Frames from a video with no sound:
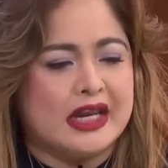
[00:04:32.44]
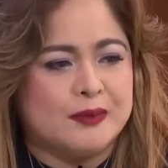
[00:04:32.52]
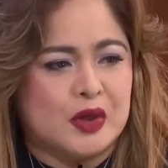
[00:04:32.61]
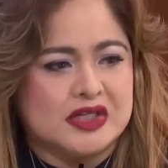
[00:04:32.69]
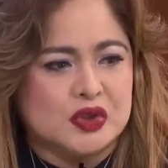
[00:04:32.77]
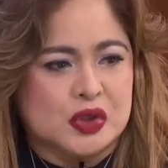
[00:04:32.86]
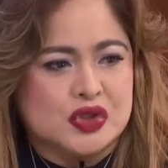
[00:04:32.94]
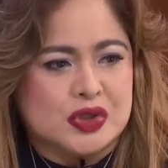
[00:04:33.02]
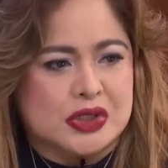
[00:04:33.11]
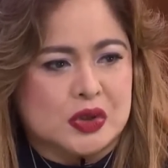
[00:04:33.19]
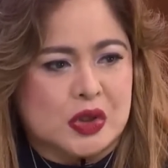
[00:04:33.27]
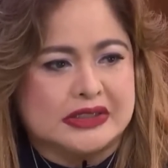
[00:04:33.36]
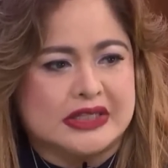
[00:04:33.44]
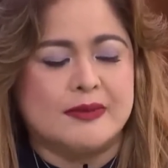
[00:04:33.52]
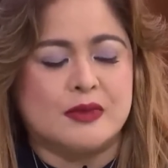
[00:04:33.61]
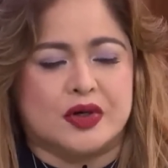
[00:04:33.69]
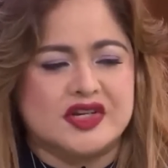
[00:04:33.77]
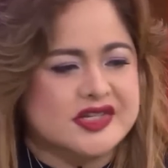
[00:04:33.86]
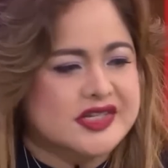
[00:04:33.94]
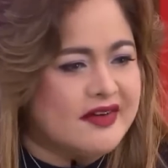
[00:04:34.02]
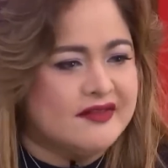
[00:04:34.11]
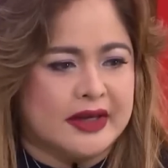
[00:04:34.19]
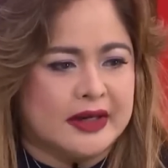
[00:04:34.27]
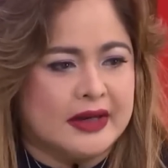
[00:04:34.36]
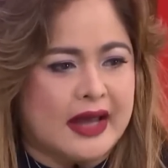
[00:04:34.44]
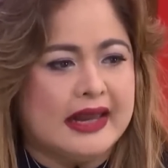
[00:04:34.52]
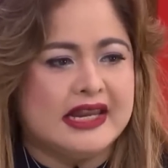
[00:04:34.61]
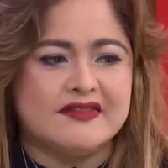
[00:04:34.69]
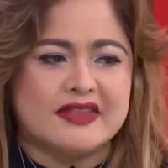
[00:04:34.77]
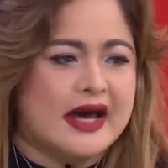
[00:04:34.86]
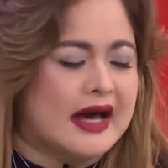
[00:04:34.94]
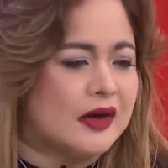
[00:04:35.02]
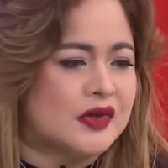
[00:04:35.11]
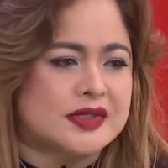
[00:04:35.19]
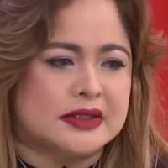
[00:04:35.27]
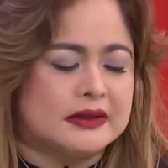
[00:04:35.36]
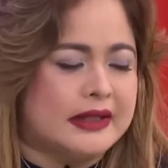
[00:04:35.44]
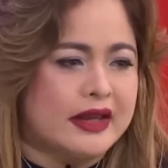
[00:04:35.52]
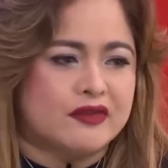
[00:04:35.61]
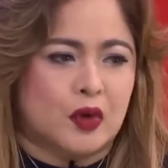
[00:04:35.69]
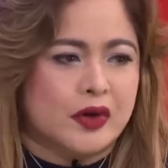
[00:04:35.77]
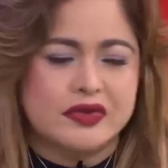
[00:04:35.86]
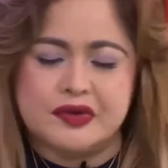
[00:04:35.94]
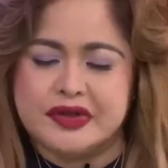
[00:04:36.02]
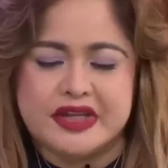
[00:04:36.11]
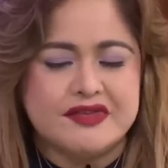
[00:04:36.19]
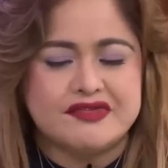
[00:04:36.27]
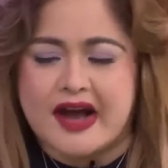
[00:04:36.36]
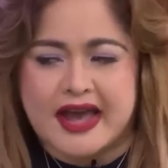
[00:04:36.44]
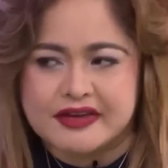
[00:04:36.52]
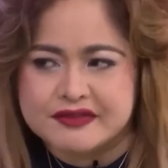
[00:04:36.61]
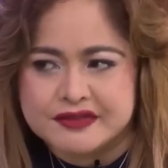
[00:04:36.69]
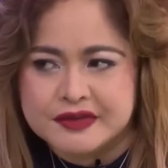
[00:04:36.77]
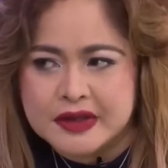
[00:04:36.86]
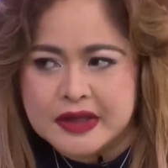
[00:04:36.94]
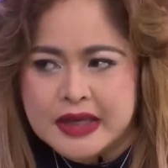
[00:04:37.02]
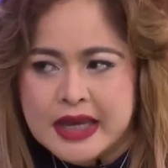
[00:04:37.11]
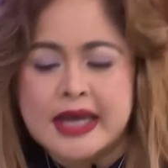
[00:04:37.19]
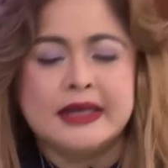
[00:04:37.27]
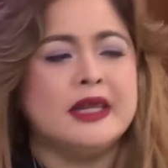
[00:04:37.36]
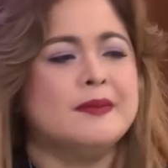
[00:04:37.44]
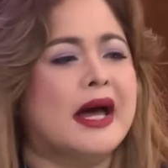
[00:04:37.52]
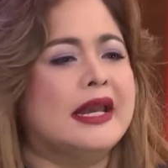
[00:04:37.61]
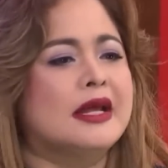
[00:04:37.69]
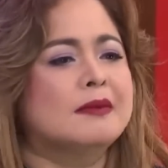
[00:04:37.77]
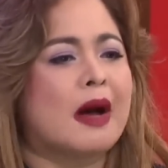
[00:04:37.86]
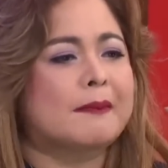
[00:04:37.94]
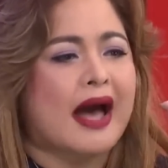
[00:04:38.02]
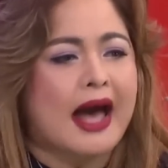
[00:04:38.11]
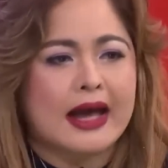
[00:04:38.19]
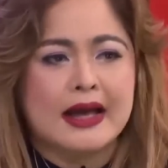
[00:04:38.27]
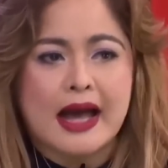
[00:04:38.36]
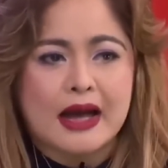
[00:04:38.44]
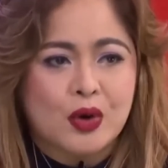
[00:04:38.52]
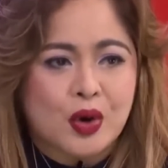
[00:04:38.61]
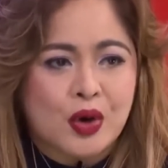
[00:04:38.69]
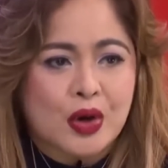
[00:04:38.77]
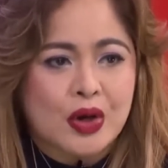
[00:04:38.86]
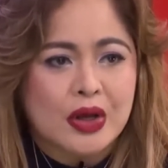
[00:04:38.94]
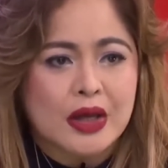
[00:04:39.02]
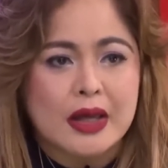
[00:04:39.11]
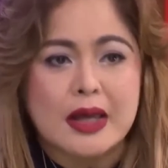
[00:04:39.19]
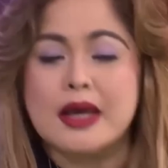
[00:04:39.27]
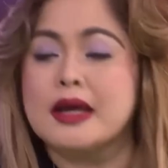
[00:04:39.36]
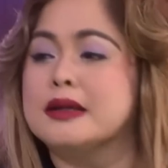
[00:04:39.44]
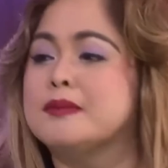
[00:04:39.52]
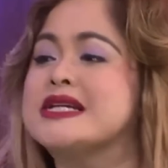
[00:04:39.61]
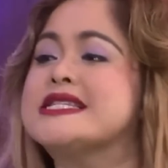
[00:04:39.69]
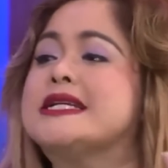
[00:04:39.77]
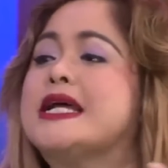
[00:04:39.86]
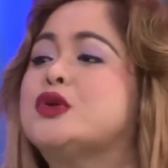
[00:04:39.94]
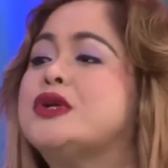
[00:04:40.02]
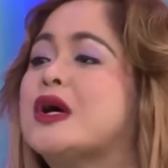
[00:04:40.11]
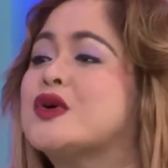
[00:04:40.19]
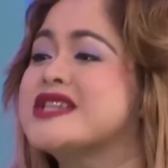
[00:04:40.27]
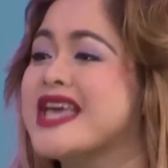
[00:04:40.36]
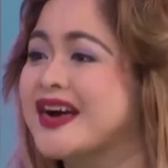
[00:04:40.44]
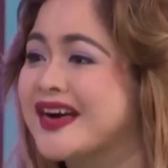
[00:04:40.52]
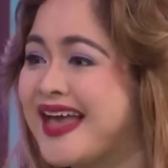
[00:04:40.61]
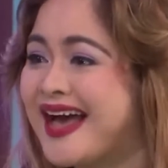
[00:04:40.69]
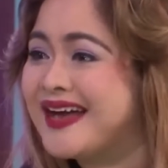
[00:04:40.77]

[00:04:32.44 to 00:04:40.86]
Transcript: po alas 8 ang call time ko or 7, I leave the house at like 4.35. Hindi baling mapaaga ako, basta nandun ako sa area.